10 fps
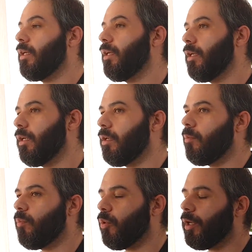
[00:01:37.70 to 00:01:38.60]
Y
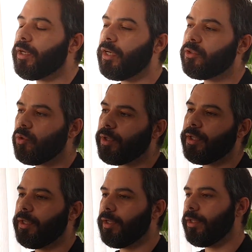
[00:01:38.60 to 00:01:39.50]
pues esto
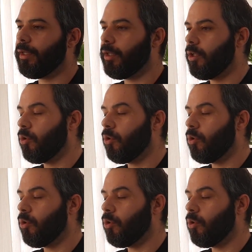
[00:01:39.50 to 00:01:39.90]
requiere